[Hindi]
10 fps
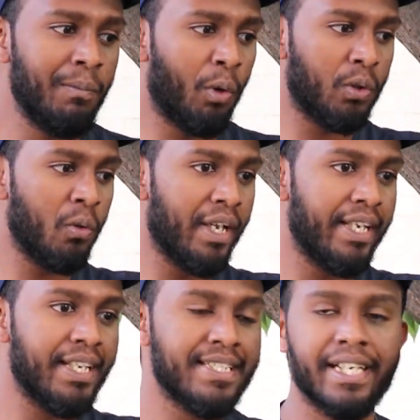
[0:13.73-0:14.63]
बहुत लोग कह
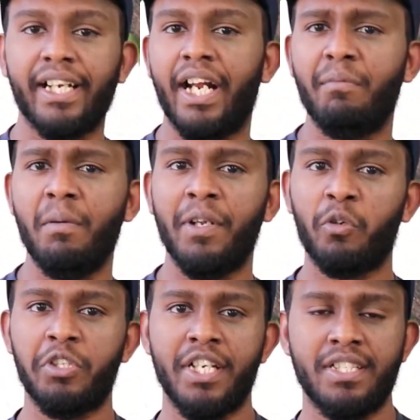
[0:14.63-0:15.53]
रहे हैं कि सेकेंड हैंड में
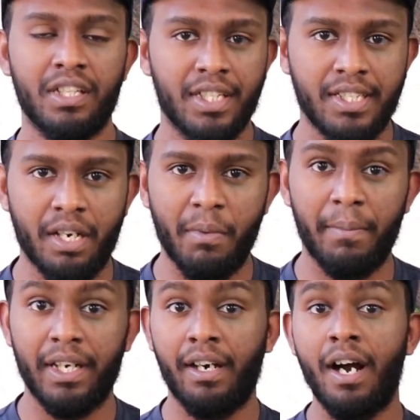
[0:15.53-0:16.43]
मेरे को छः सात हज़ार
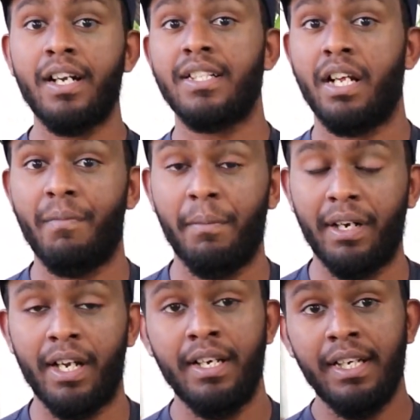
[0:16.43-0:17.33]
में मिल रहा है आठ हज़ार में
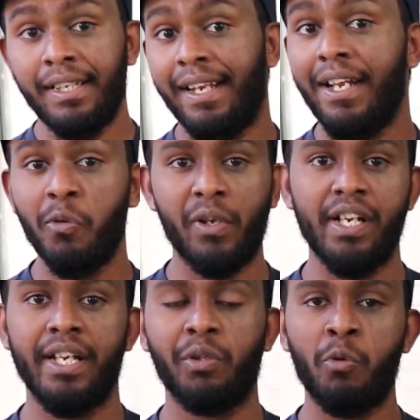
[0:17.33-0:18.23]
मिल रहा है ले लूँ
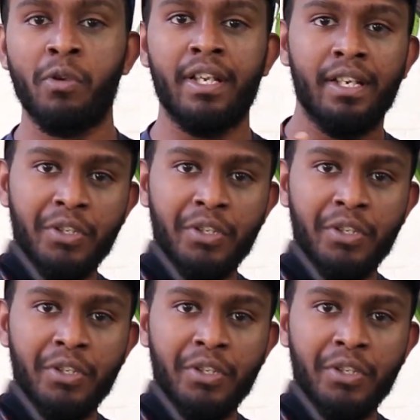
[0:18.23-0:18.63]
कि नहीं तो